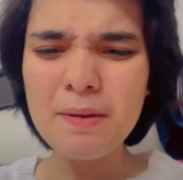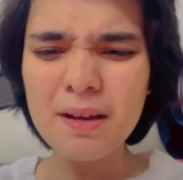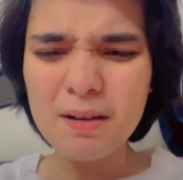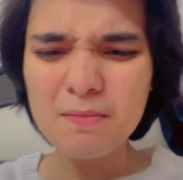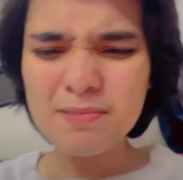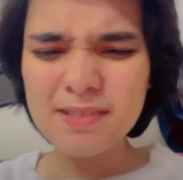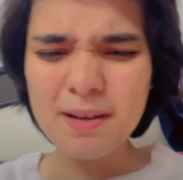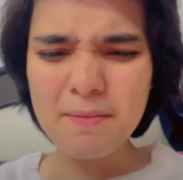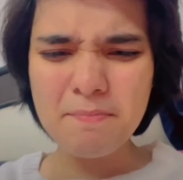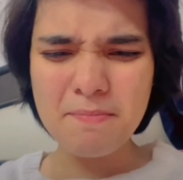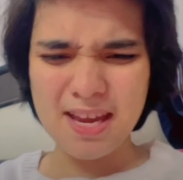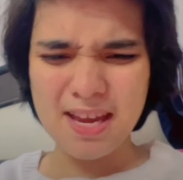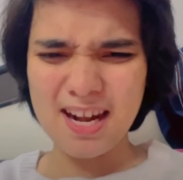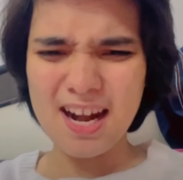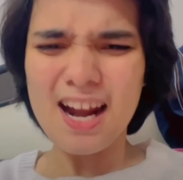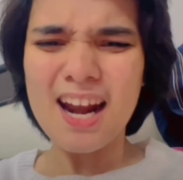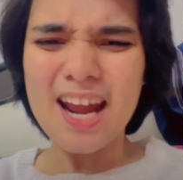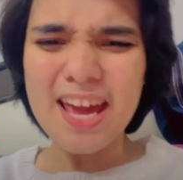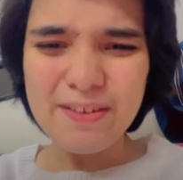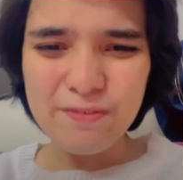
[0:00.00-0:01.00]
अबे कम से कम
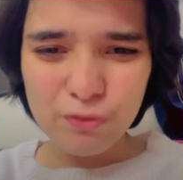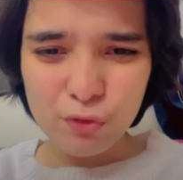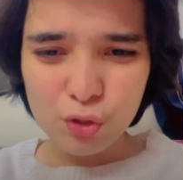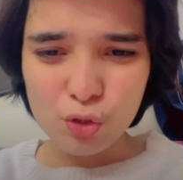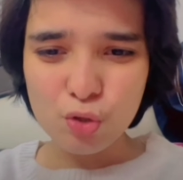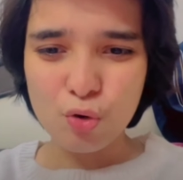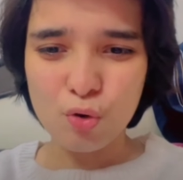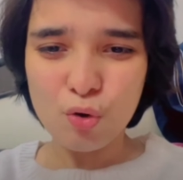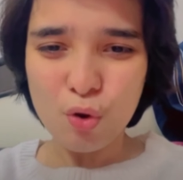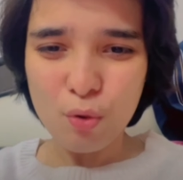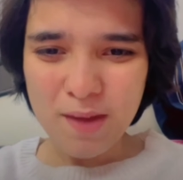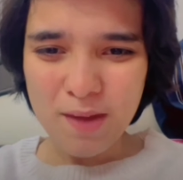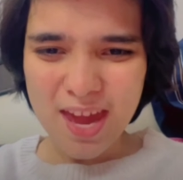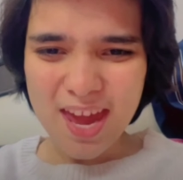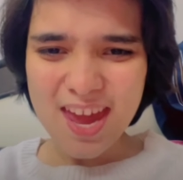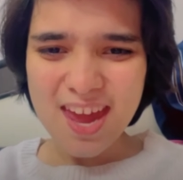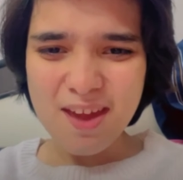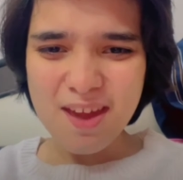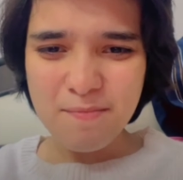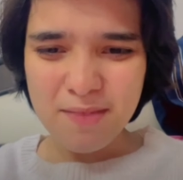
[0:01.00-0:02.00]
मेरा लाइफ तो छोड़ो बे
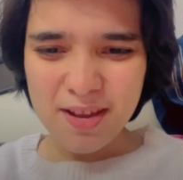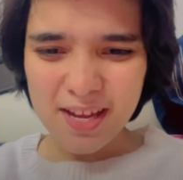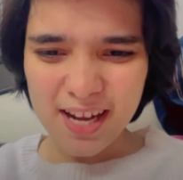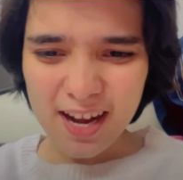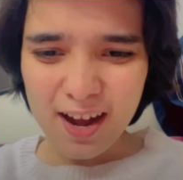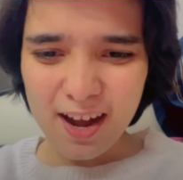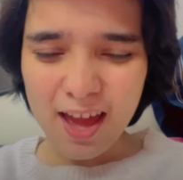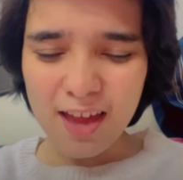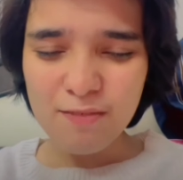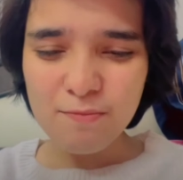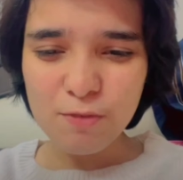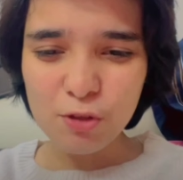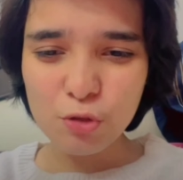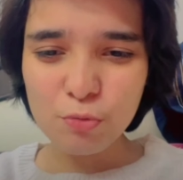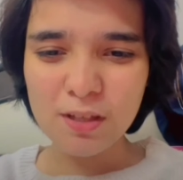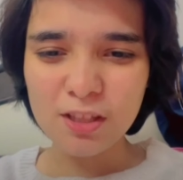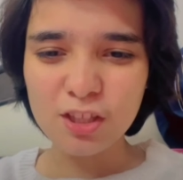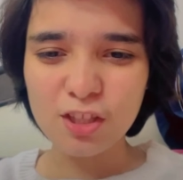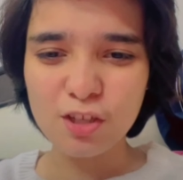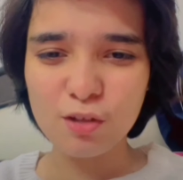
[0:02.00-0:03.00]
मेरे लाइफ में
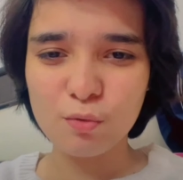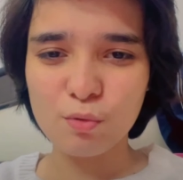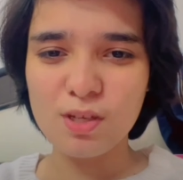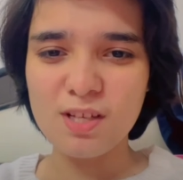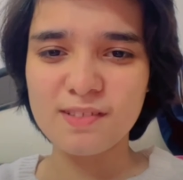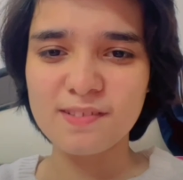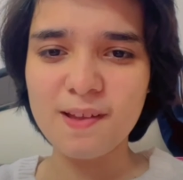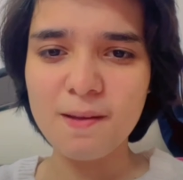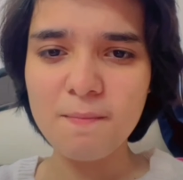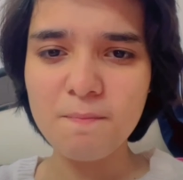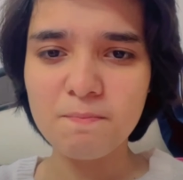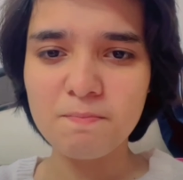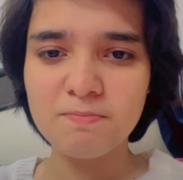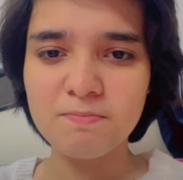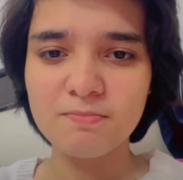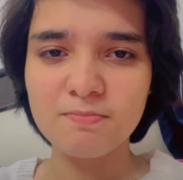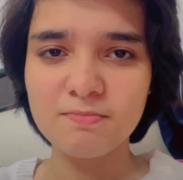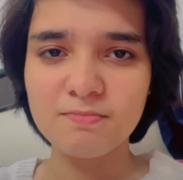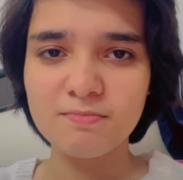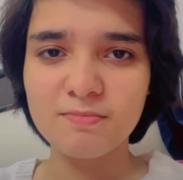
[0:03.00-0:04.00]
तो मत करो ये सब
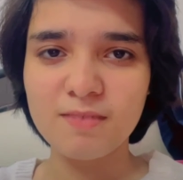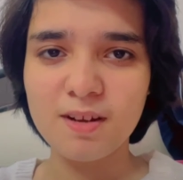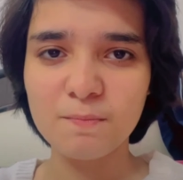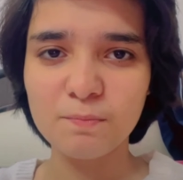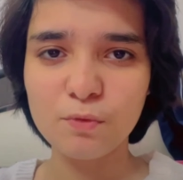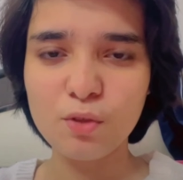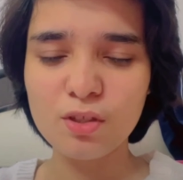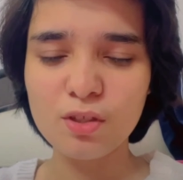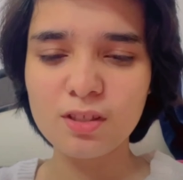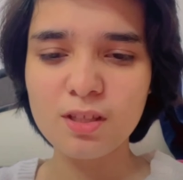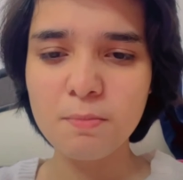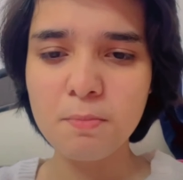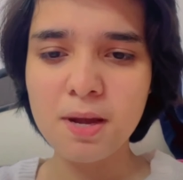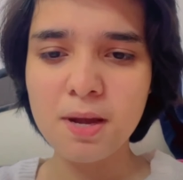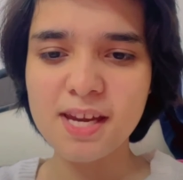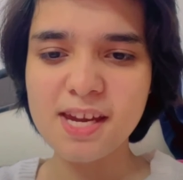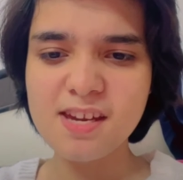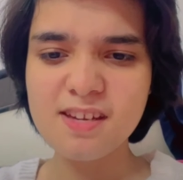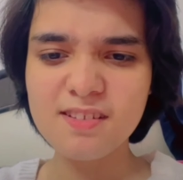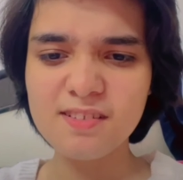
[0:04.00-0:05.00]
हम तो एकदम
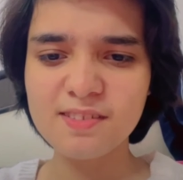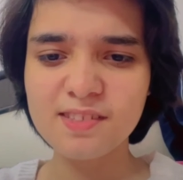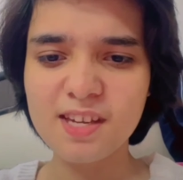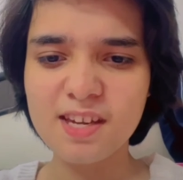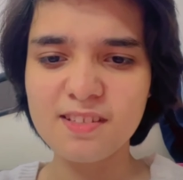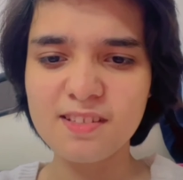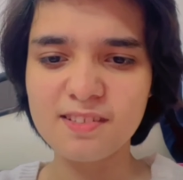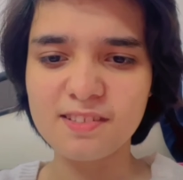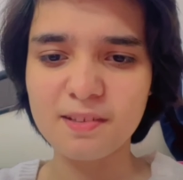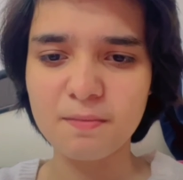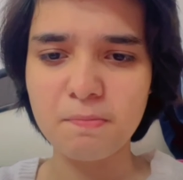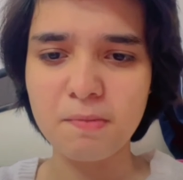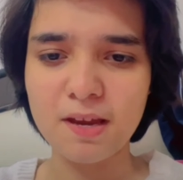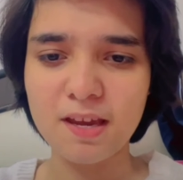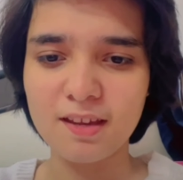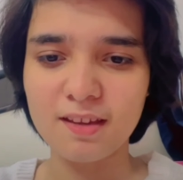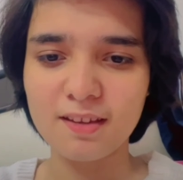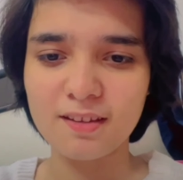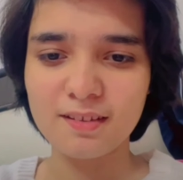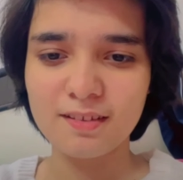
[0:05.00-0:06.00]
अगेंस्ट हैं इन
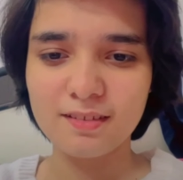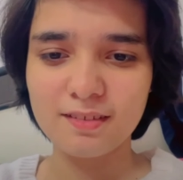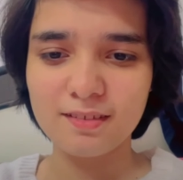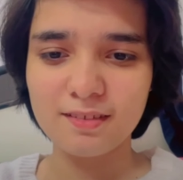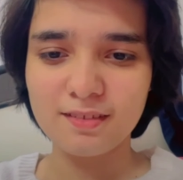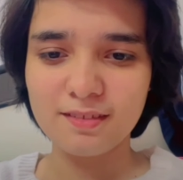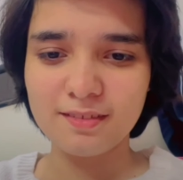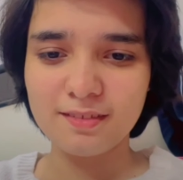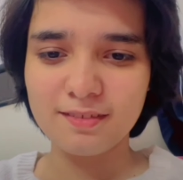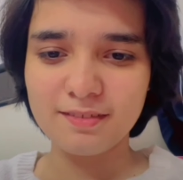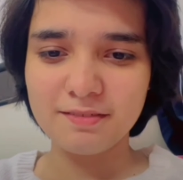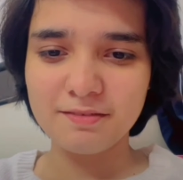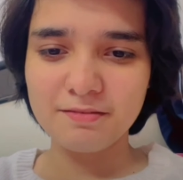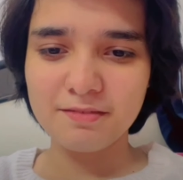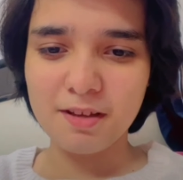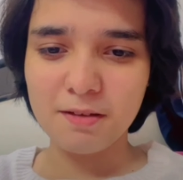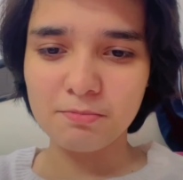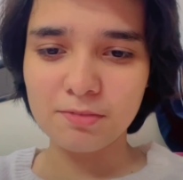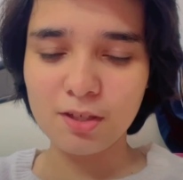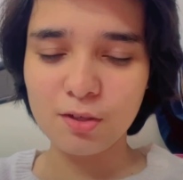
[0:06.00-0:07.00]
सबके
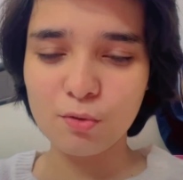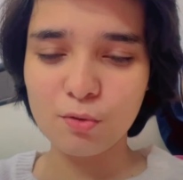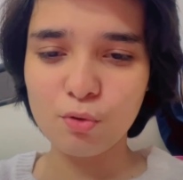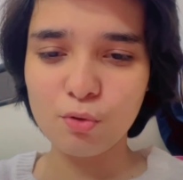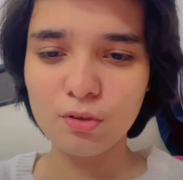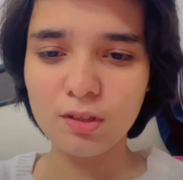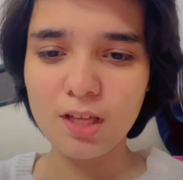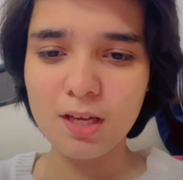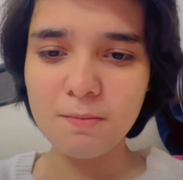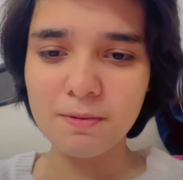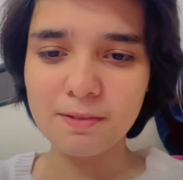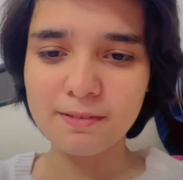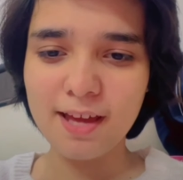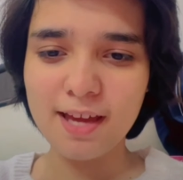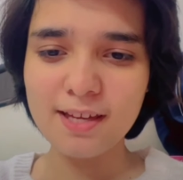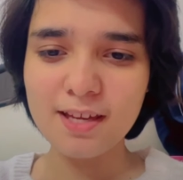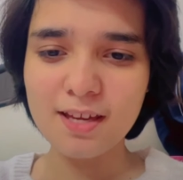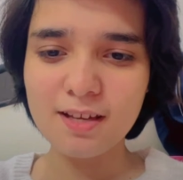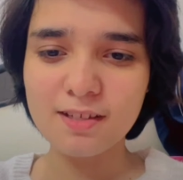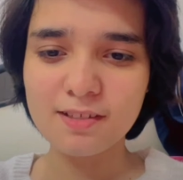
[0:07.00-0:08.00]
जब तक खुद नहीं
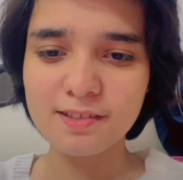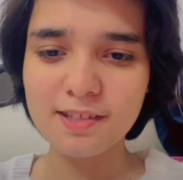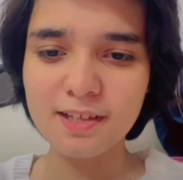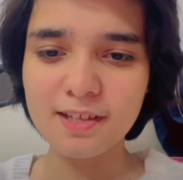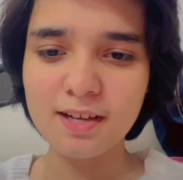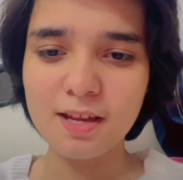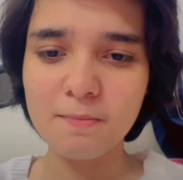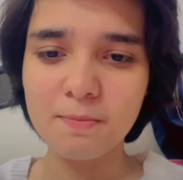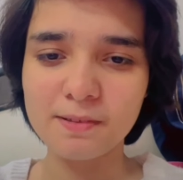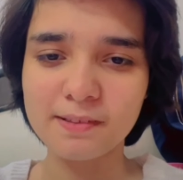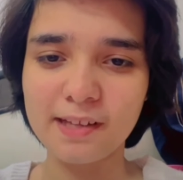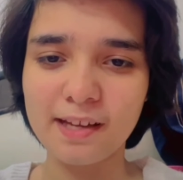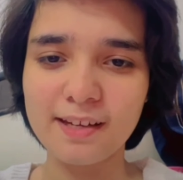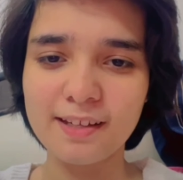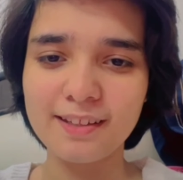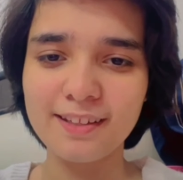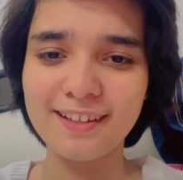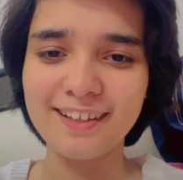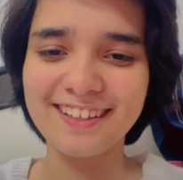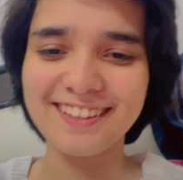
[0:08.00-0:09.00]
फंसाएंगे किसी को नहीं
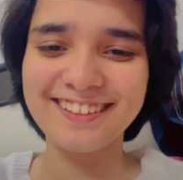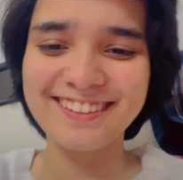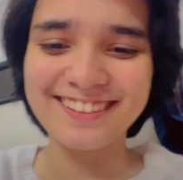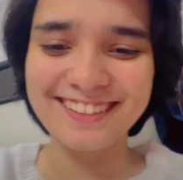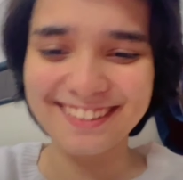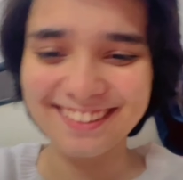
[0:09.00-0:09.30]
फंसाने देंगे